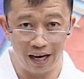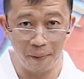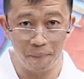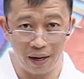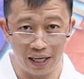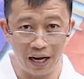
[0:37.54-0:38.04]

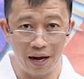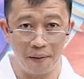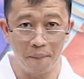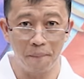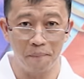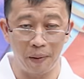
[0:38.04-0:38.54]
ng Mega
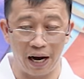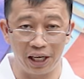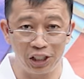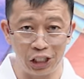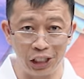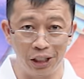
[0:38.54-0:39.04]

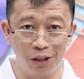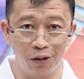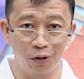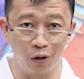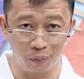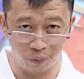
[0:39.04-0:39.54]
Packaging
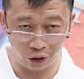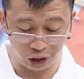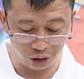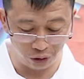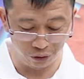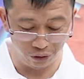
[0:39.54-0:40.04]

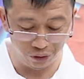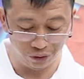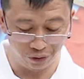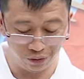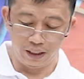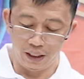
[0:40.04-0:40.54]
Corporation.
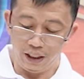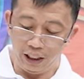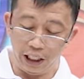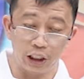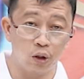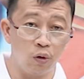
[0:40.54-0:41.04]

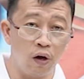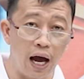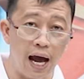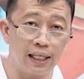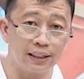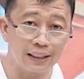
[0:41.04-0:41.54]
Ito
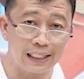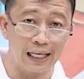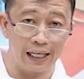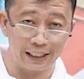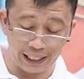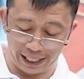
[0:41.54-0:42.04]
ang
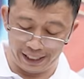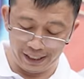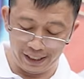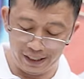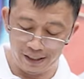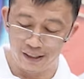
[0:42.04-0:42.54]
seedling tray
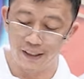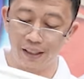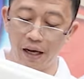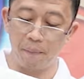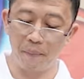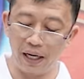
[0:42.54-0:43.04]

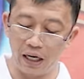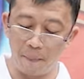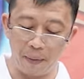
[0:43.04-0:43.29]
ng Mega